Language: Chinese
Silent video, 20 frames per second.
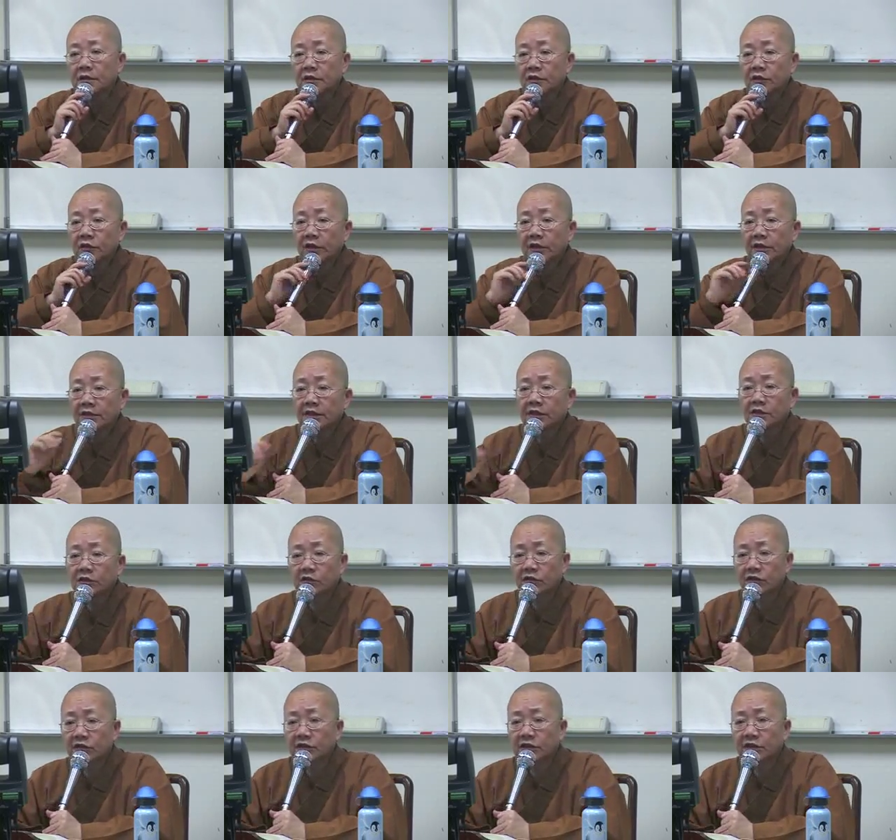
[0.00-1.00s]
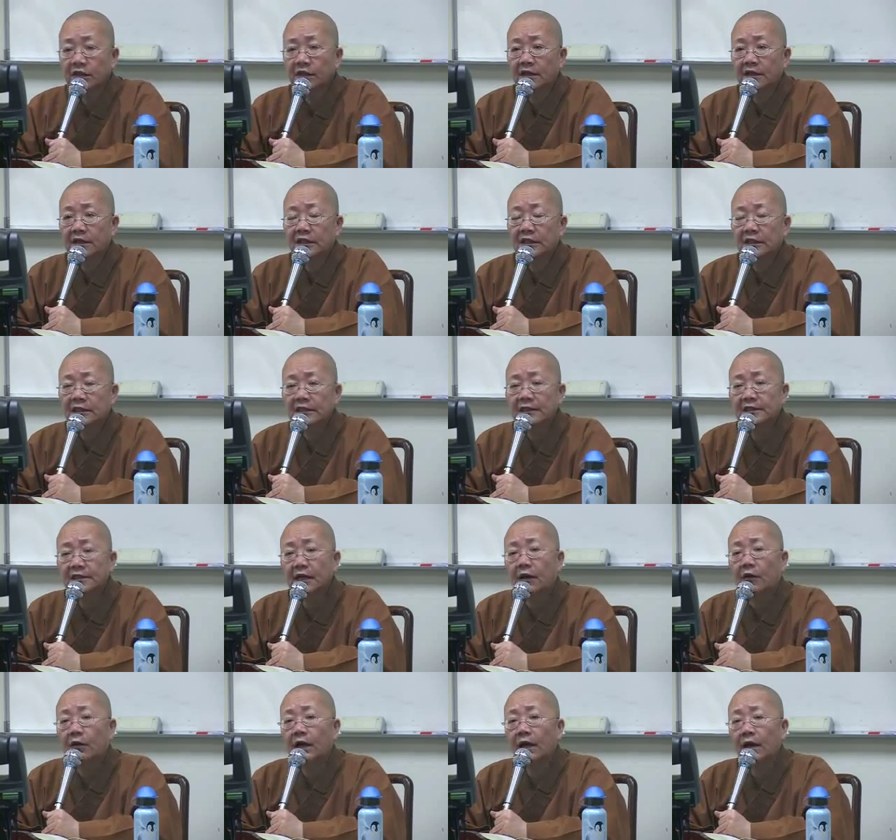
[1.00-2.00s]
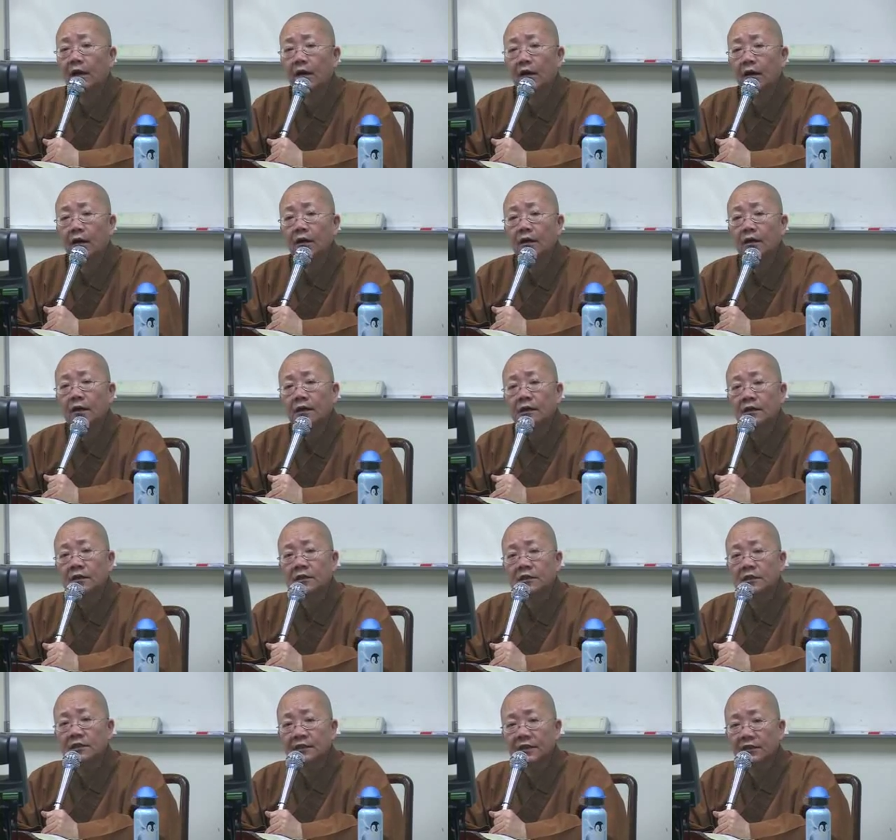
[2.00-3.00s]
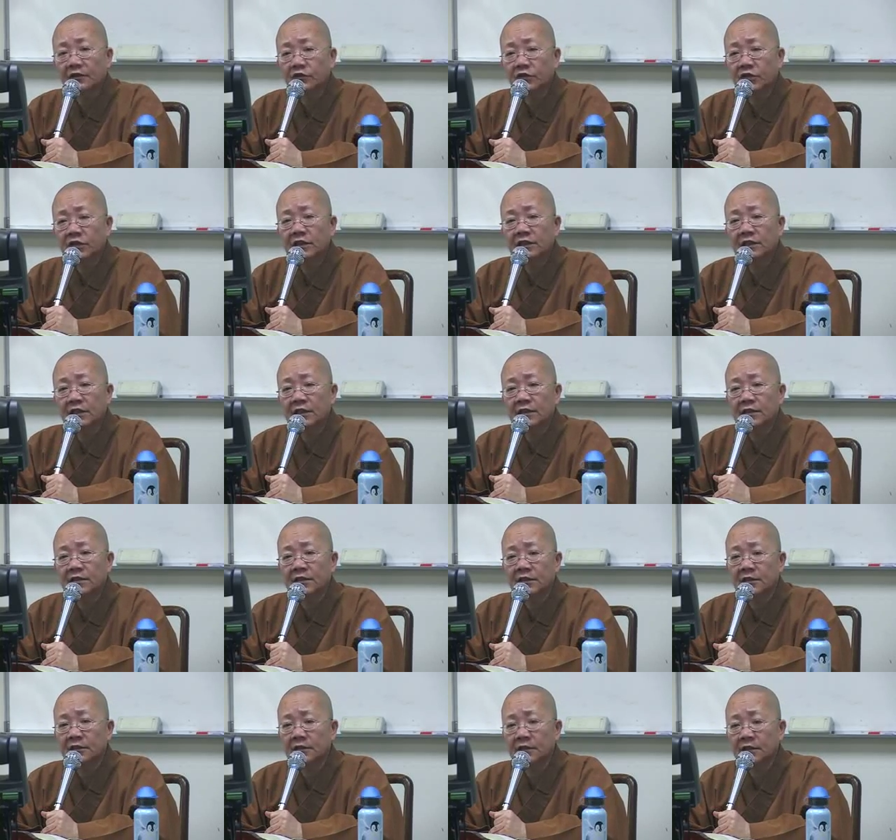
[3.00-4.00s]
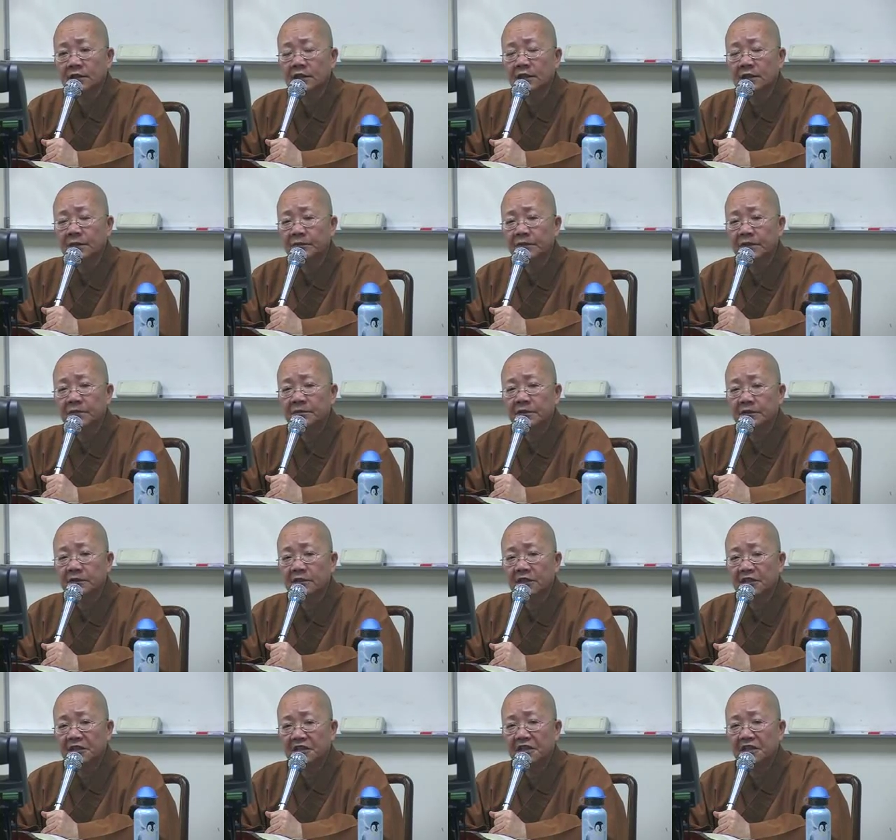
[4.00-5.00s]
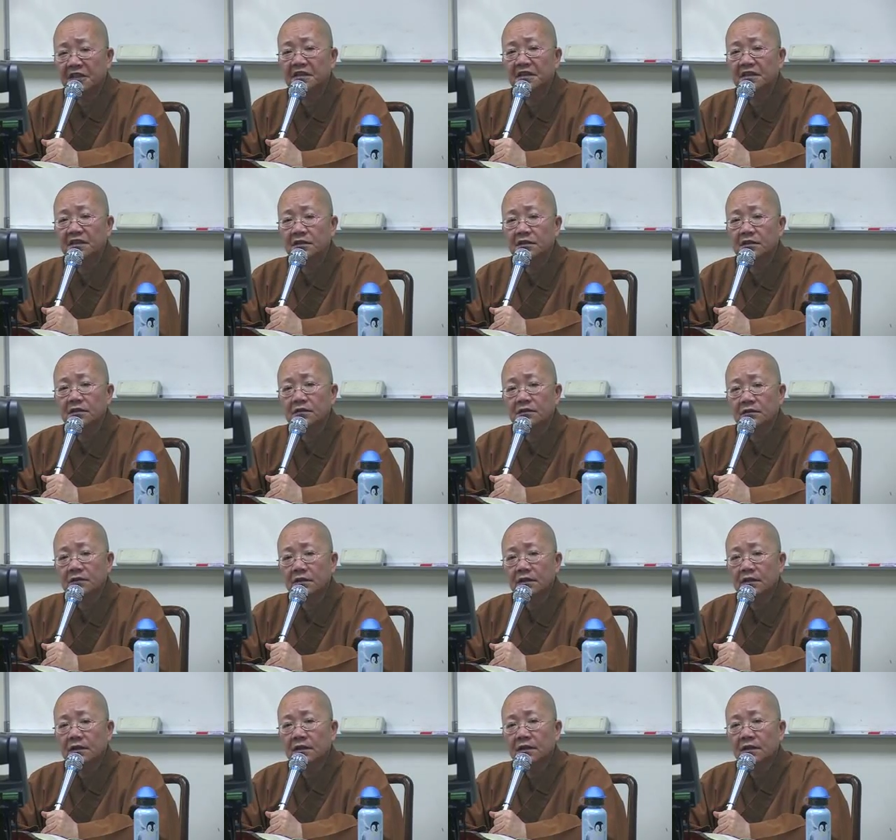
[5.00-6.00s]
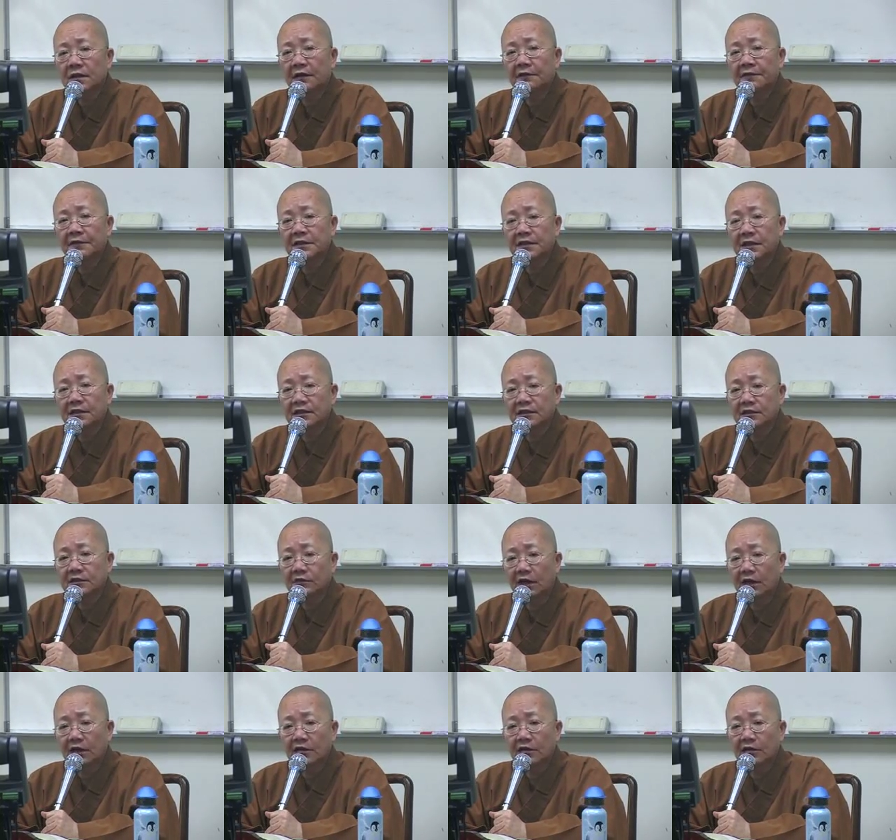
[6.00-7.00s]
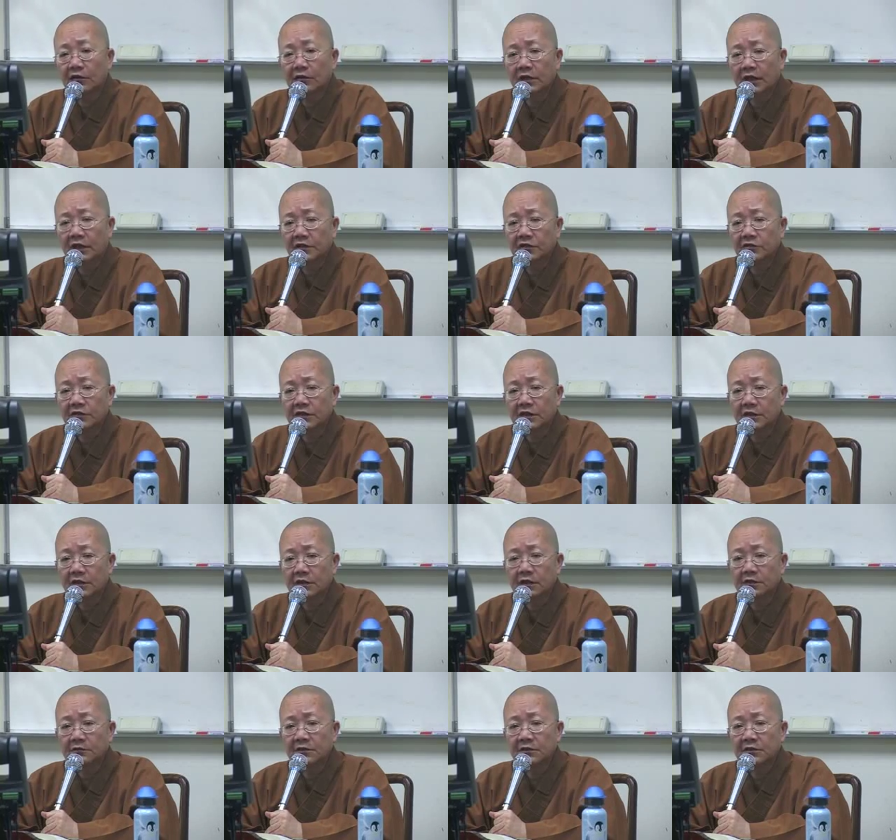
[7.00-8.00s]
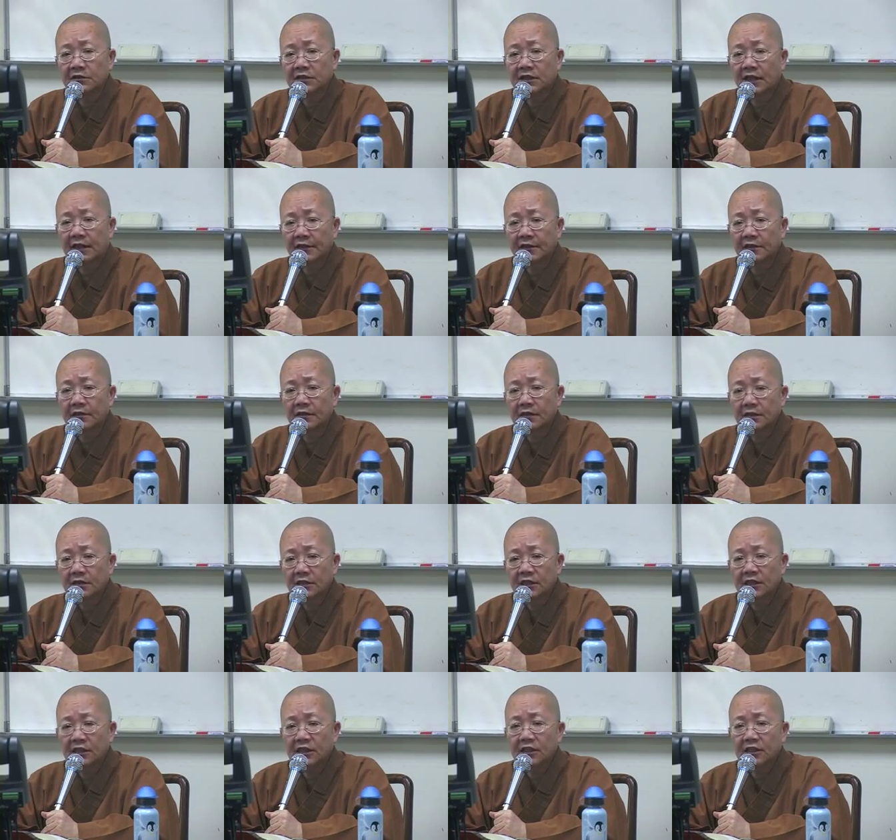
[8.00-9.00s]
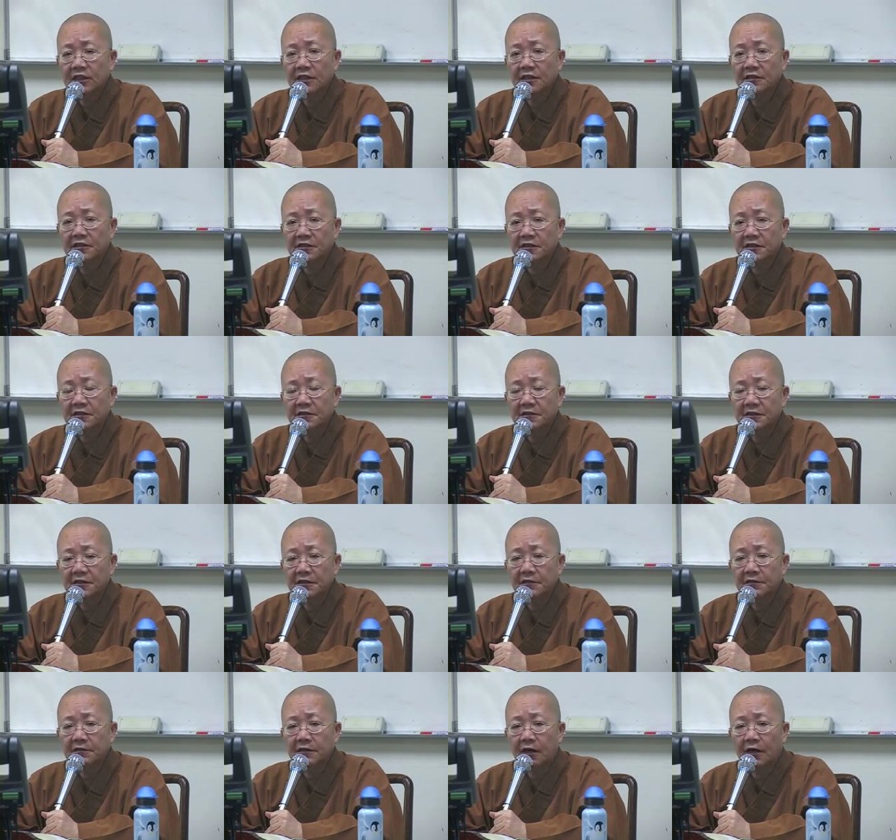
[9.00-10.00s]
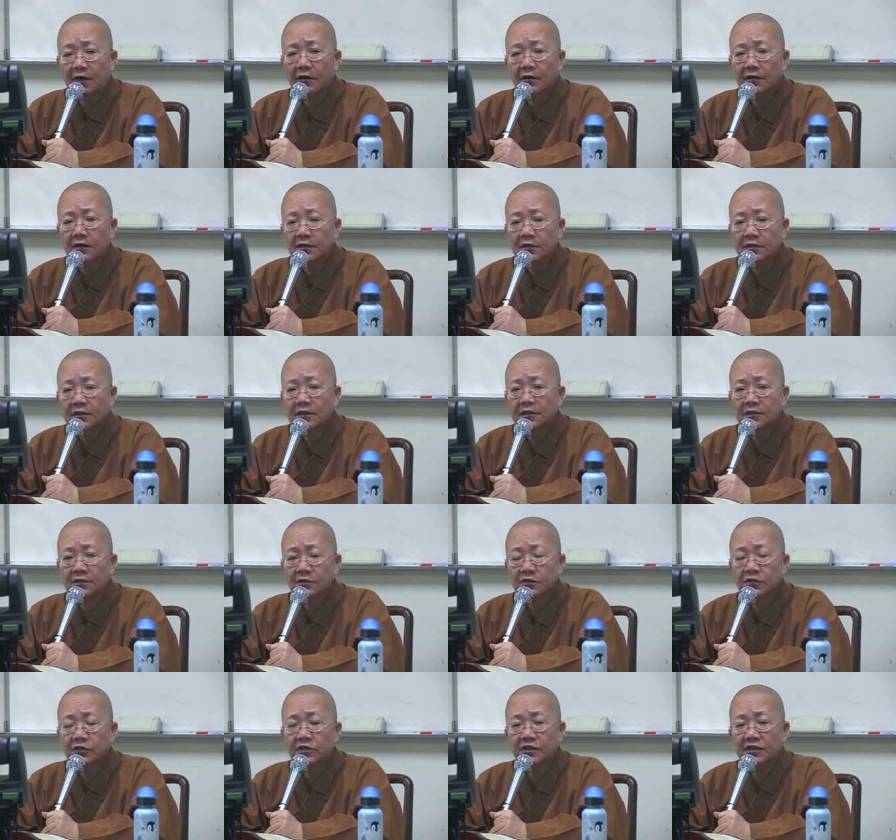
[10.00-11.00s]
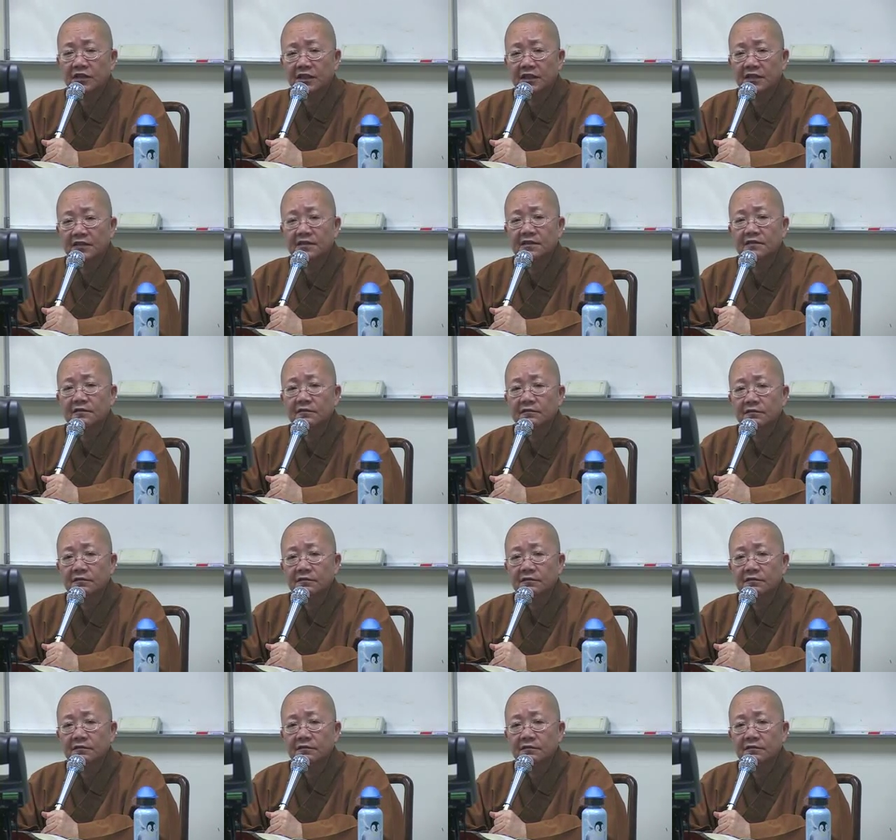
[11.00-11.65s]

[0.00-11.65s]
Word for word: 所以这首词是李清照啊，哦，李清照对一些词的一个批评是很严厉的，他非常喜欢欧阳修这个，特别是他的庭院深深啊，身体是叠字，